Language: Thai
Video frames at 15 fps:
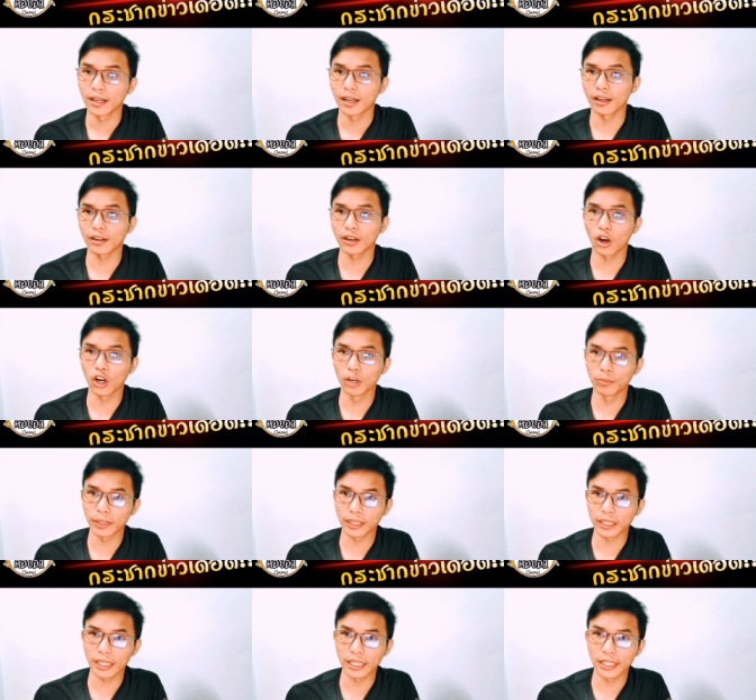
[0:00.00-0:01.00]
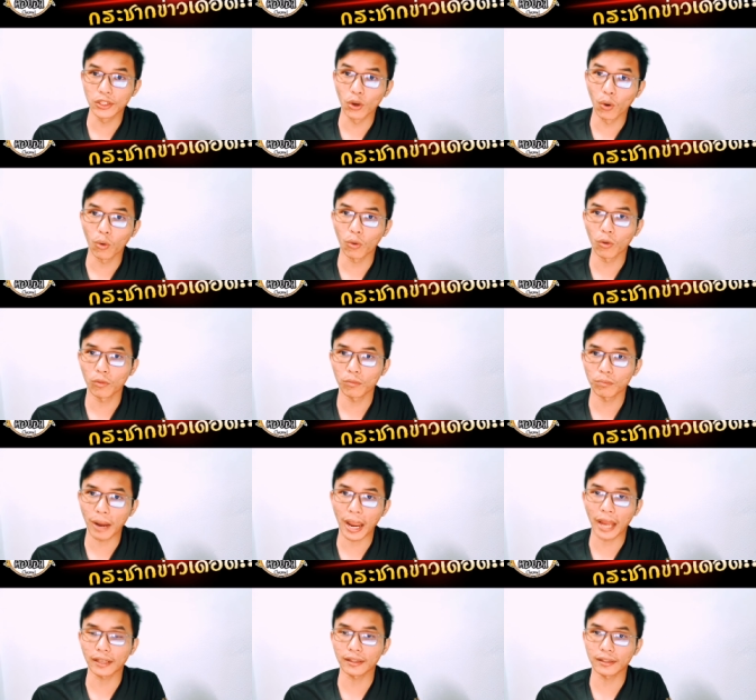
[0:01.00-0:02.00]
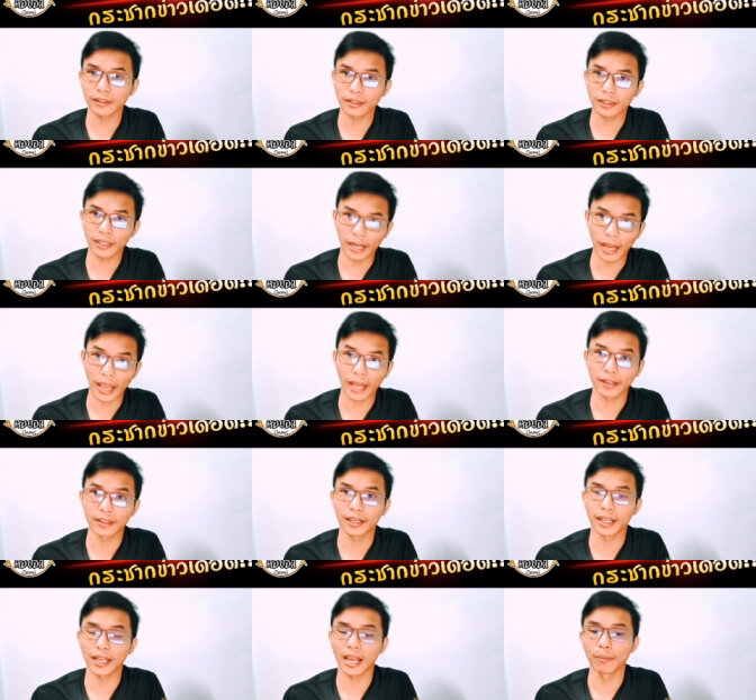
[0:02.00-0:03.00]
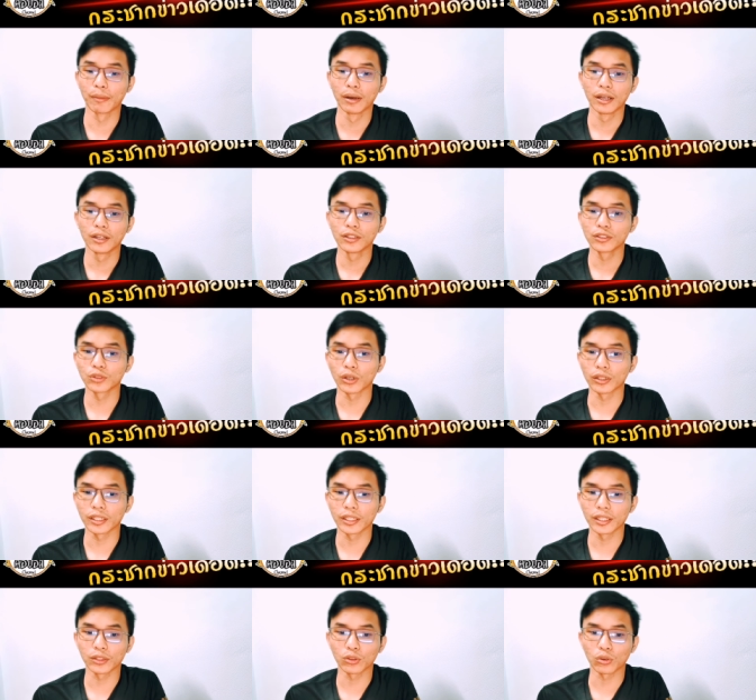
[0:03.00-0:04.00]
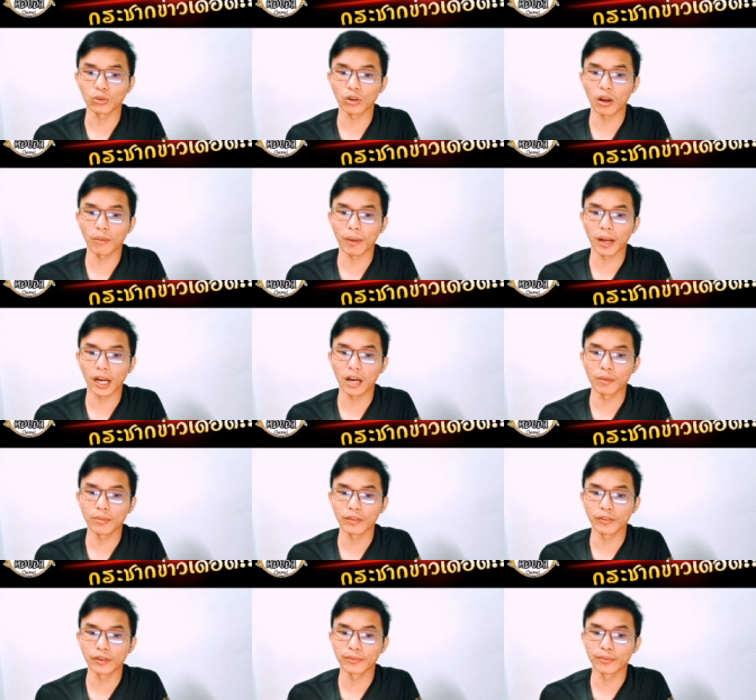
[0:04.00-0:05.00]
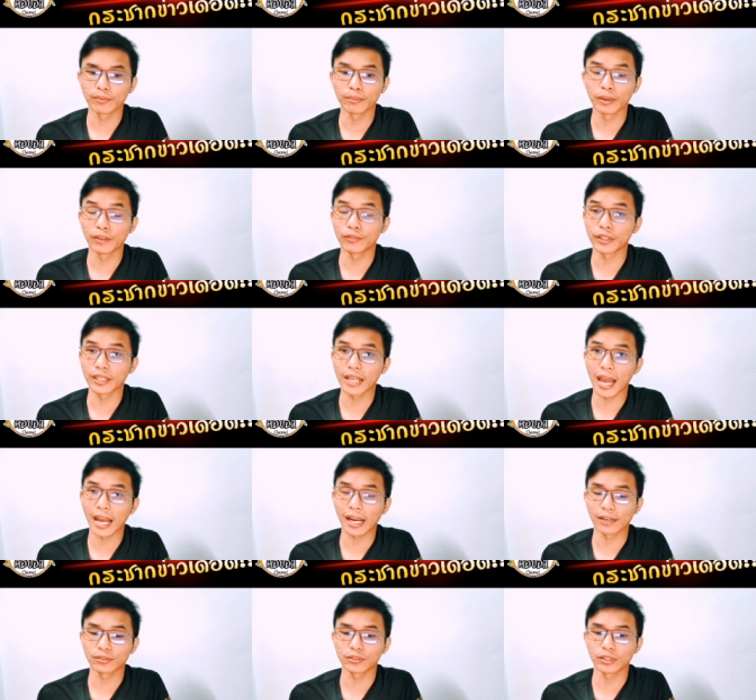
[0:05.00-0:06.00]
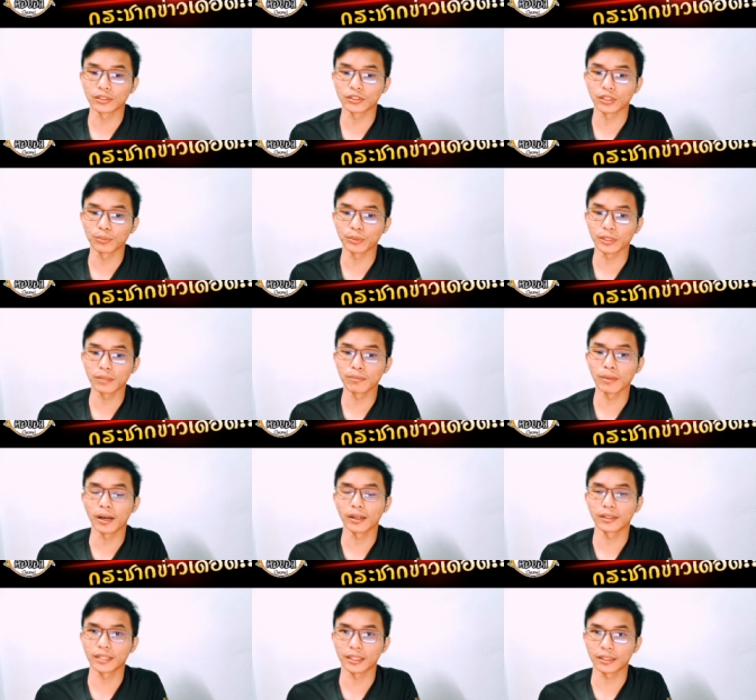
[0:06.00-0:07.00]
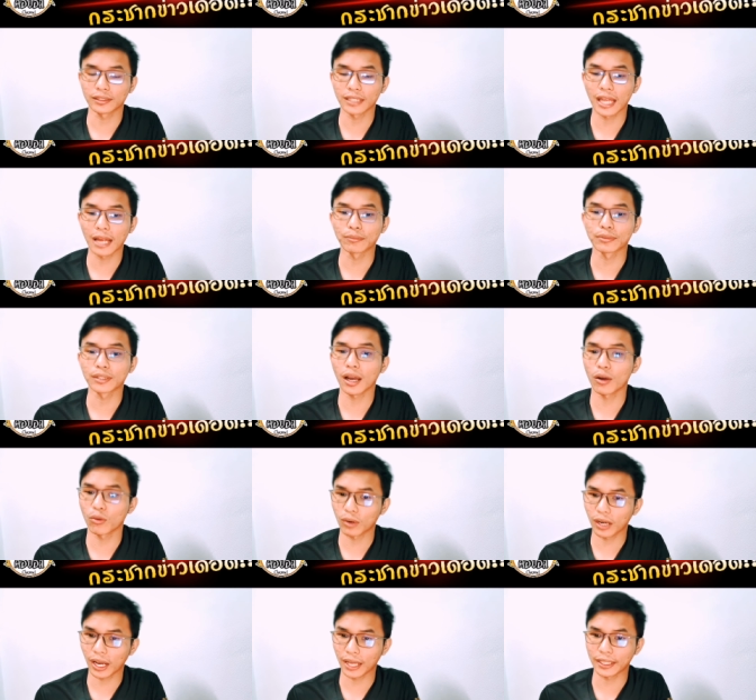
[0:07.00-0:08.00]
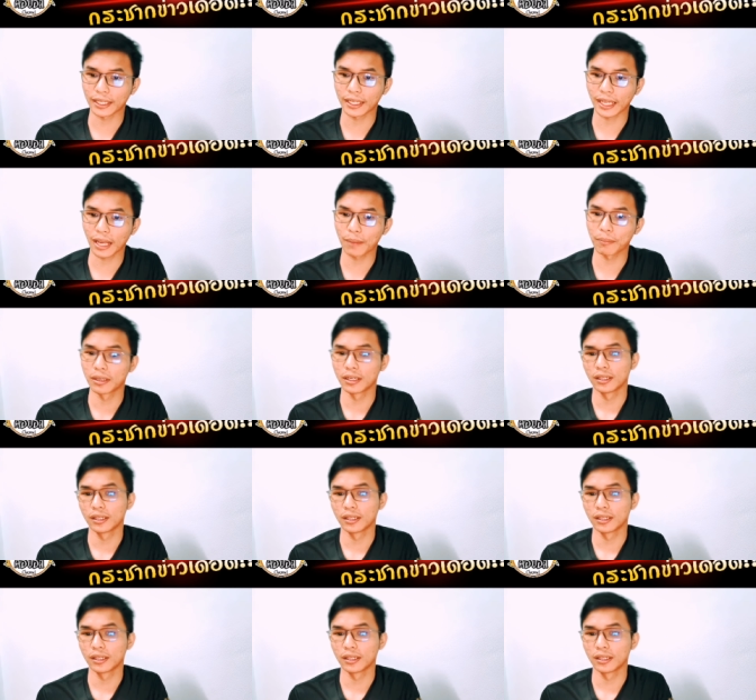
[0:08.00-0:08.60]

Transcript: แล้วก็โอลิมปิกลียง 8คะแนนนะครับส่วนที่ตกรอบไปก็มีเบนฟิก้ากับเซนเซนต์ปีเตอร์เบิร์กเจ็ดแต้มเท่ากันนะครับ